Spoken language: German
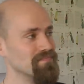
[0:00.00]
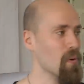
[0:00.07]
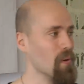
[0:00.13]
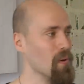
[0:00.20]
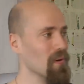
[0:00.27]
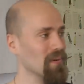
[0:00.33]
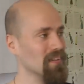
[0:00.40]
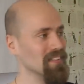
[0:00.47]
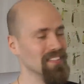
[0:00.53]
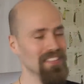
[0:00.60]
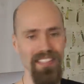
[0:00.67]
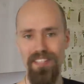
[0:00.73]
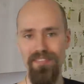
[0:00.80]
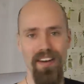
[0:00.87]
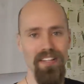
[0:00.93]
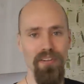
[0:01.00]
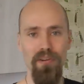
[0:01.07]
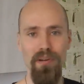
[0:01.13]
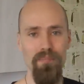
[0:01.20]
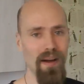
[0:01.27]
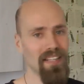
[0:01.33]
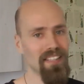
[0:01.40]
Und ich fand
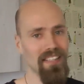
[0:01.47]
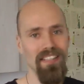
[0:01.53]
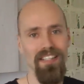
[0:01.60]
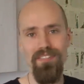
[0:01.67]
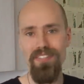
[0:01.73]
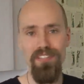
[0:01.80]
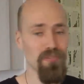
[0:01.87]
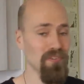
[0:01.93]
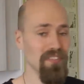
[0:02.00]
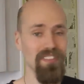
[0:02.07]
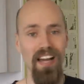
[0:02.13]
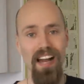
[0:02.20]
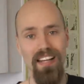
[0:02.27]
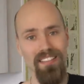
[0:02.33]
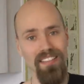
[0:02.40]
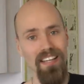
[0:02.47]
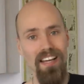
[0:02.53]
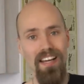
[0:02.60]
eure Beiträge, wie schon gesagt,